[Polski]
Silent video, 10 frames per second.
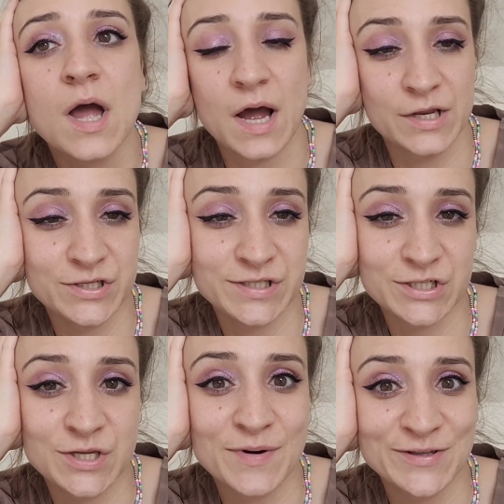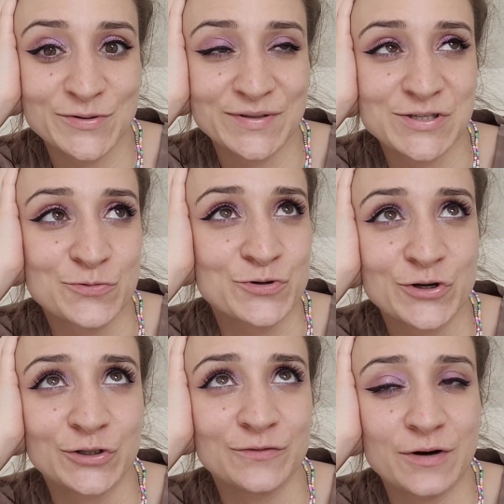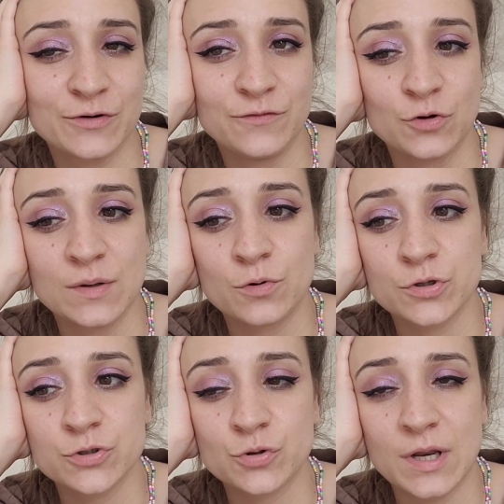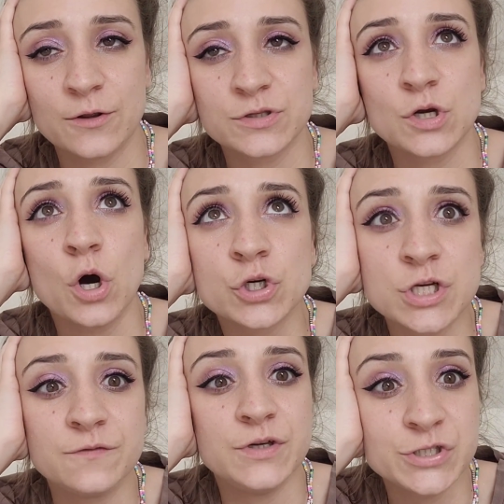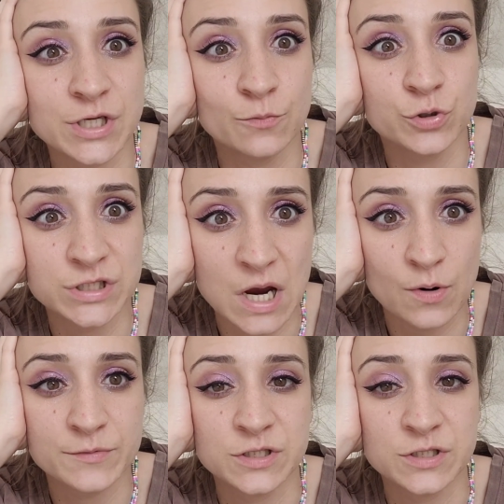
ale dzieciaczki bardzo ładnie się przygotowały i w ogóle było rozczulające. Oczywiście musiałam